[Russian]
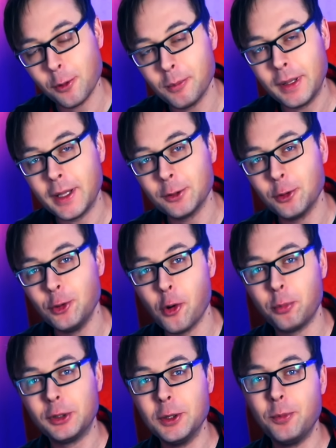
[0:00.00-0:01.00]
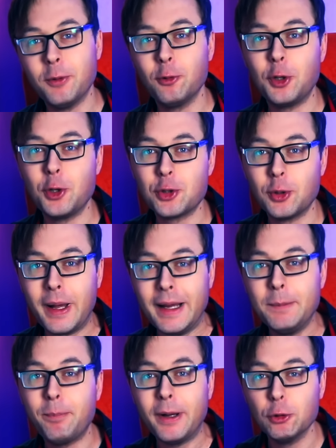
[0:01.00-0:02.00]
молодой неопытный пивун решил
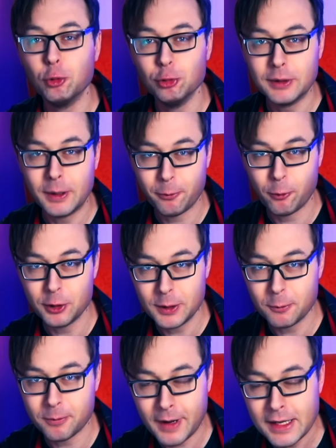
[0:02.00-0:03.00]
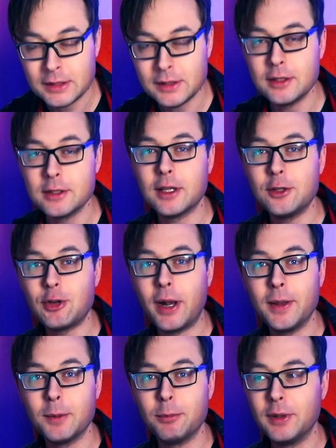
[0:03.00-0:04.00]
хайпануть на фоне Васи.
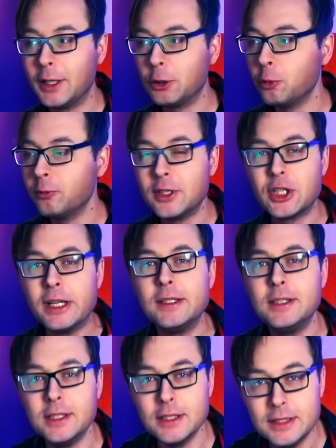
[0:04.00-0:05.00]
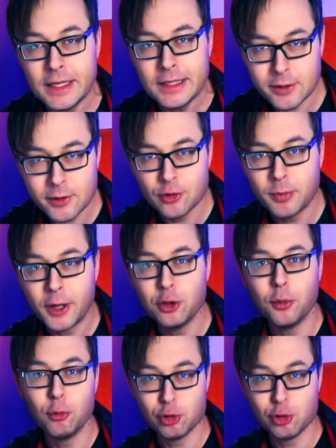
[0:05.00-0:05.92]
Изначально был готов даже отсидеть, лишь бы о нем